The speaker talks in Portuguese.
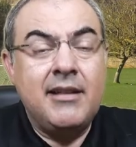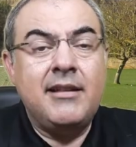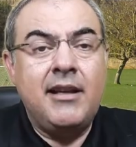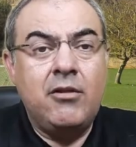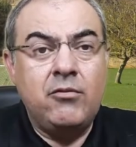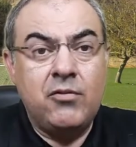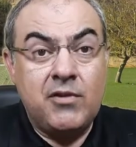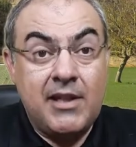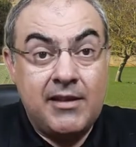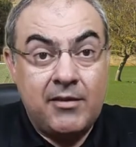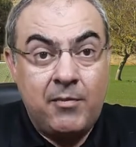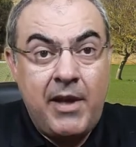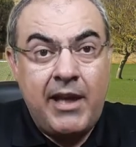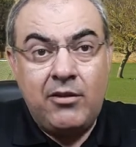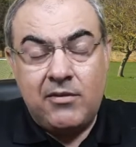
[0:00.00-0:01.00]
né, um dos
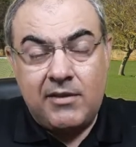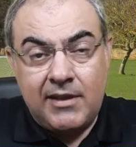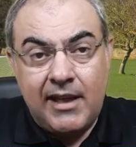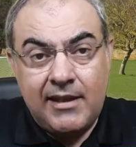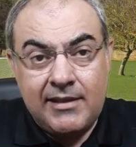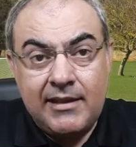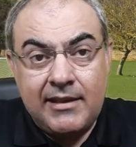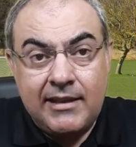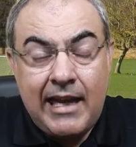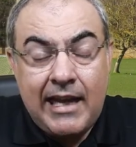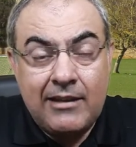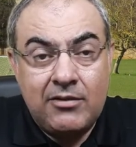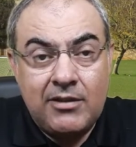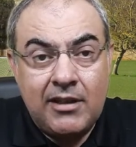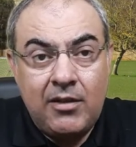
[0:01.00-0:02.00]
aspectos que é
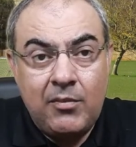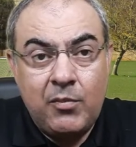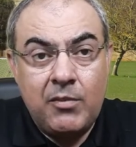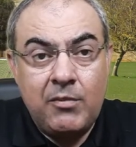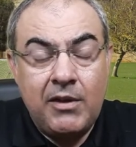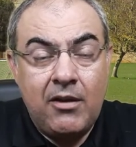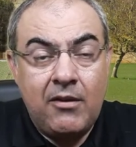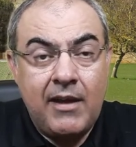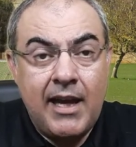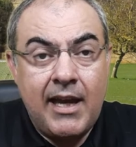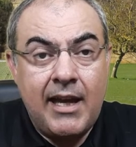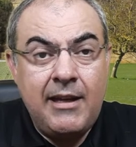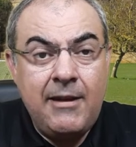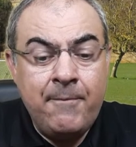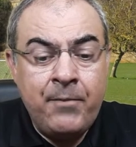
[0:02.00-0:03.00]
citados aqui por Miguel
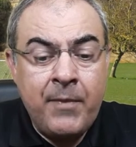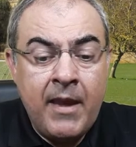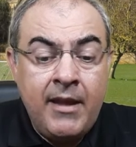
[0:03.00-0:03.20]
Reale,